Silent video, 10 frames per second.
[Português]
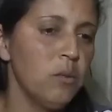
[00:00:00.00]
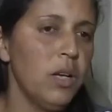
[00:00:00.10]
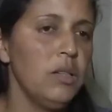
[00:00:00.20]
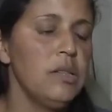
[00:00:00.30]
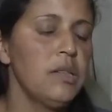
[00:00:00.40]
O
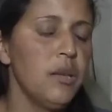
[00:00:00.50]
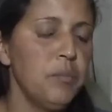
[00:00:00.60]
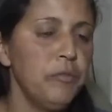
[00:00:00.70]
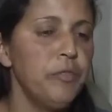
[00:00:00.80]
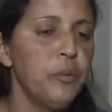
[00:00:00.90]
Alan
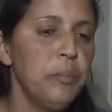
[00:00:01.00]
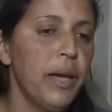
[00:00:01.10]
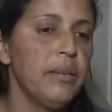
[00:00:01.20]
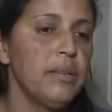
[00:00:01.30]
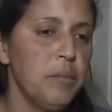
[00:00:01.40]
sempre foi um
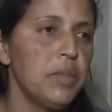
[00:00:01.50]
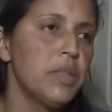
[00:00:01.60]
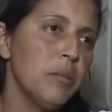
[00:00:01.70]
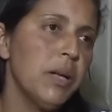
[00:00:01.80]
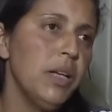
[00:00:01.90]
piá,
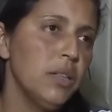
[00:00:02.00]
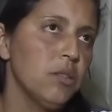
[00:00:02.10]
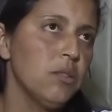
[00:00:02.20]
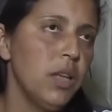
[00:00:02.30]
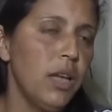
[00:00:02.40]
sempre
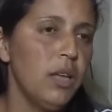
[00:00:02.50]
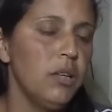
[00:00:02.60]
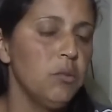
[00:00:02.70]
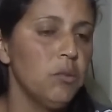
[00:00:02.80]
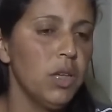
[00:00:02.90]
trabalhando, né?
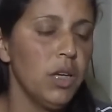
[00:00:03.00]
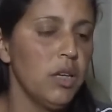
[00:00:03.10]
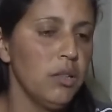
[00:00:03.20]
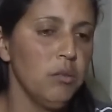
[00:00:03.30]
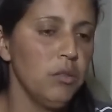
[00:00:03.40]
Ele
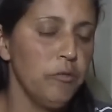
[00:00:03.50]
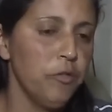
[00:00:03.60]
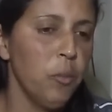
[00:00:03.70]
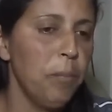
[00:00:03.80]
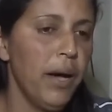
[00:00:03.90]
nunca, nunca
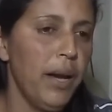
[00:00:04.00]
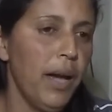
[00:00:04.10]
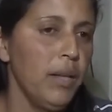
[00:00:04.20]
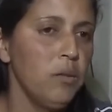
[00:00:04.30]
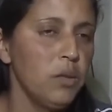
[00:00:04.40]
ficou
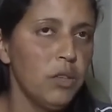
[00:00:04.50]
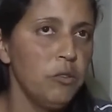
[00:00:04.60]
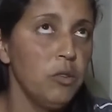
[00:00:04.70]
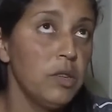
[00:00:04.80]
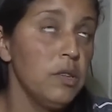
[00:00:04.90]
parado,
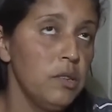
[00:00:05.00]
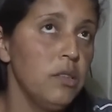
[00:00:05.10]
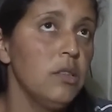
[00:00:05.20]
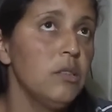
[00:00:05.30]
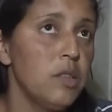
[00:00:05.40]
desde os
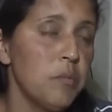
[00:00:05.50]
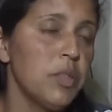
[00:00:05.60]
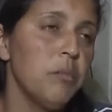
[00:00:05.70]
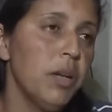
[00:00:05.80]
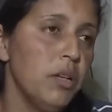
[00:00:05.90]
15 anos,
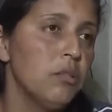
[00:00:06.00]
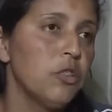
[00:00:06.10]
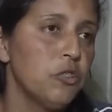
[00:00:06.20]
sempre trabalhando